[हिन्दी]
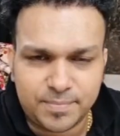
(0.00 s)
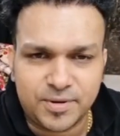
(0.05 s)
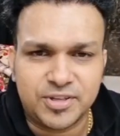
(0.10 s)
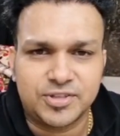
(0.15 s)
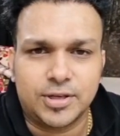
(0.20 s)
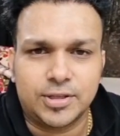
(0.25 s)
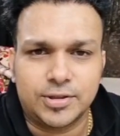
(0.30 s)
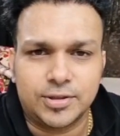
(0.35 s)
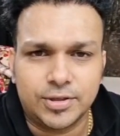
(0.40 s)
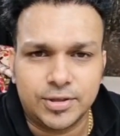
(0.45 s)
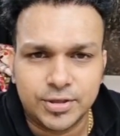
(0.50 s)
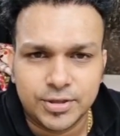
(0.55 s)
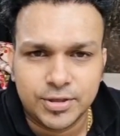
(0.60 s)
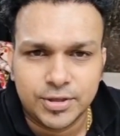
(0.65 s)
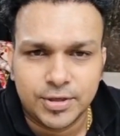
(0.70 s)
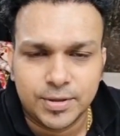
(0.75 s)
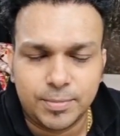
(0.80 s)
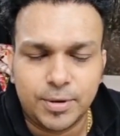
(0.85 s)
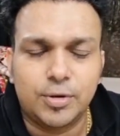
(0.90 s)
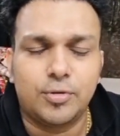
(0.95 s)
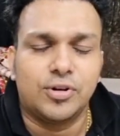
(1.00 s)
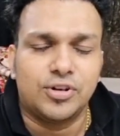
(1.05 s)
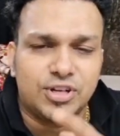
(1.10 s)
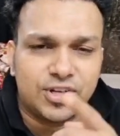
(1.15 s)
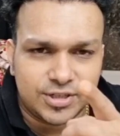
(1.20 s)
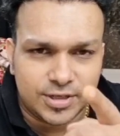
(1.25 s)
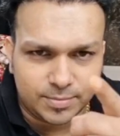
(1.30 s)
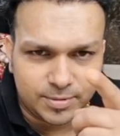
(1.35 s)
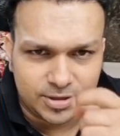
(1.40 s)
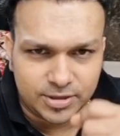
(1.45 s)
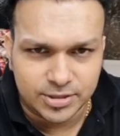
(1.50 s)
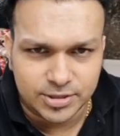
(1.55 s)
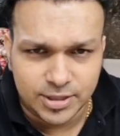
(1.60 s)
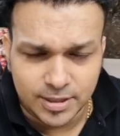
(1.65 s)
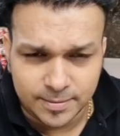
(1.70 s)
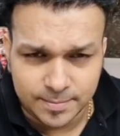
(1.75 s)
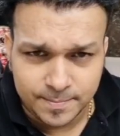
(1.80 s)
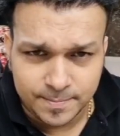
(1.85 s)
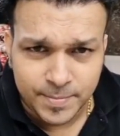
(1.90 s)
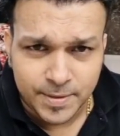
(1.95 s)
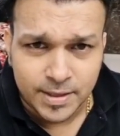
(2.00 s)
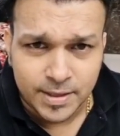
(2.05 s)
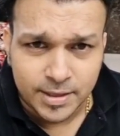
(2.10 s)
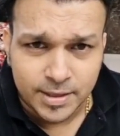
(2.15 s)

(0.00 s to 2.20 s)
आपके साथ बिल्कुल टेंशन मत लीजिए आप